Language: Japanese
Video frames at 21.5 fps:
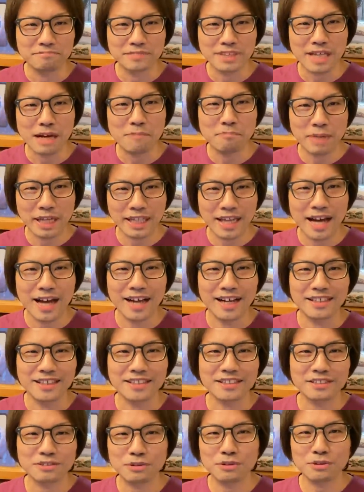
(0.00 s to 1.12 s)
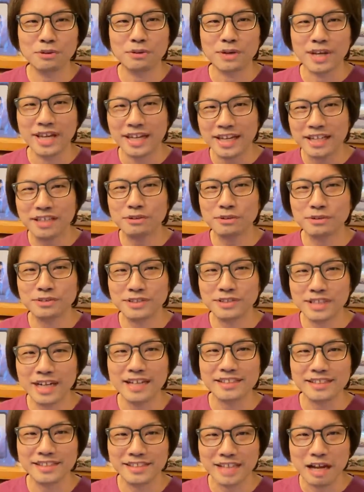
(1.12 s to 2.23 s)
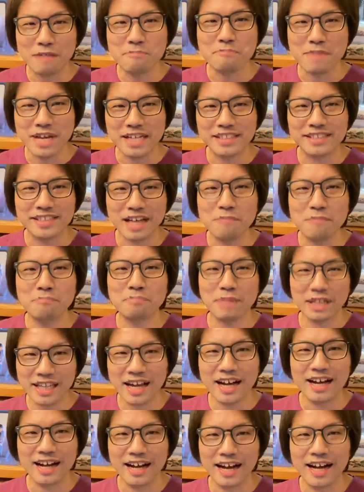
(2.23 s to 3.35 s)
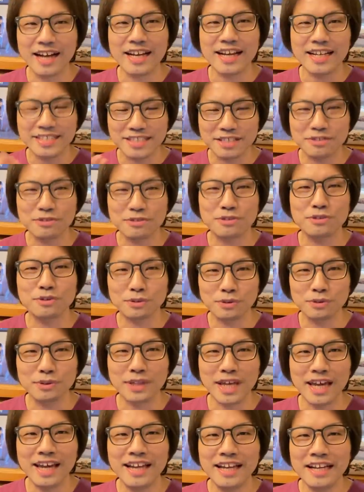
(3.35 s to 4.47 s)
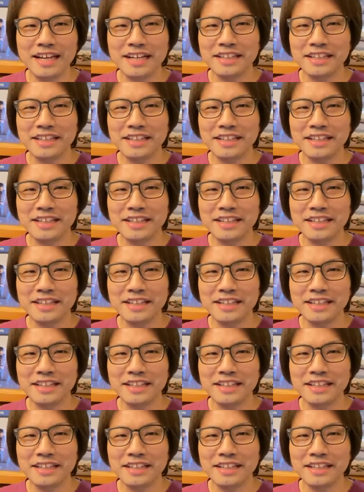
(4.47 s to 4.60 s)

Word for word: さんパターン、それと編曲がさんめいさんパターンアレンジということで、